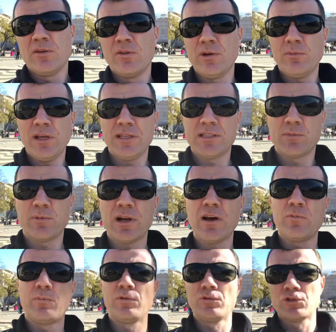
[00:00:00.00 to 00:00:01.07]
вы имеете
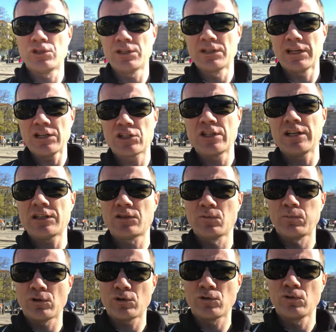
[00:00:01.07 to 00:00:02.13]
право получить гражданство
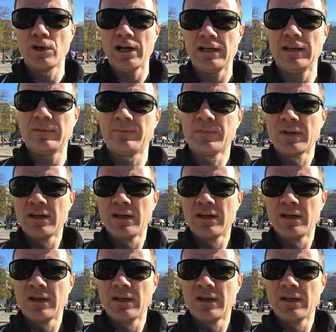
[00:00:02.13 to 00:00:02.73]
Португалии.